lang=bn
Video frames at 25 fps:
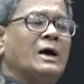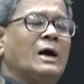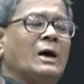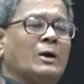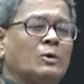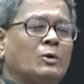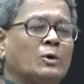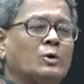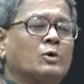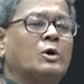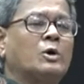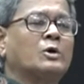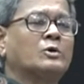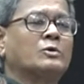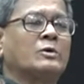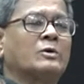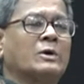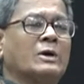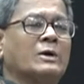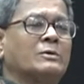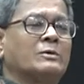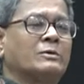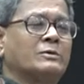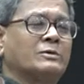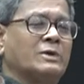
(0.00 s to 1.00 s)
আরো
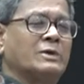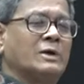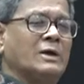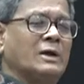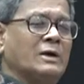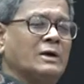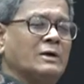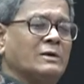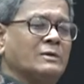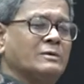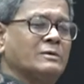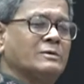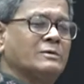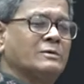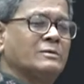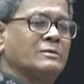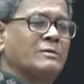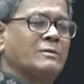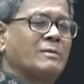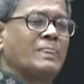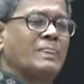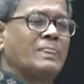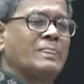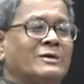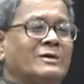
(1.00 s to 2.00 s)
ঘটনা ঘটতে লাগলো
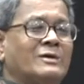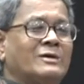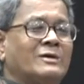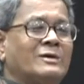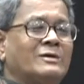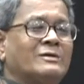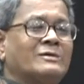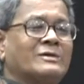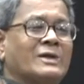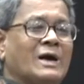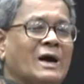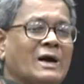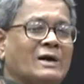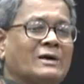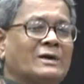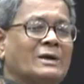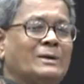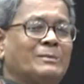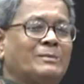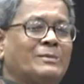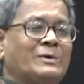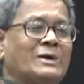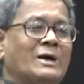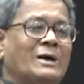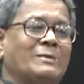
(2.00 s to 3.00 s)
থাকলে
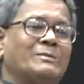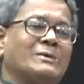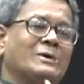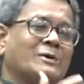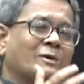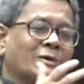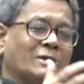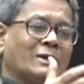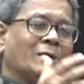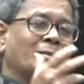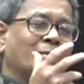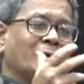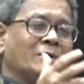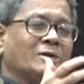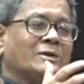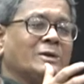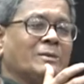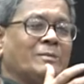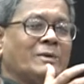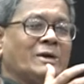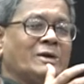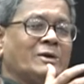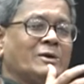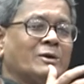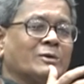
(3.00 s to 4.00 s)
পরে আমি কথা বলতে
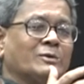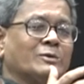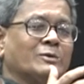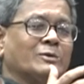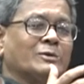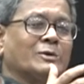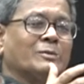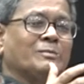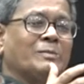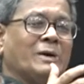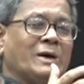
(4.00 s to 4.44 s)
পারি অন্তত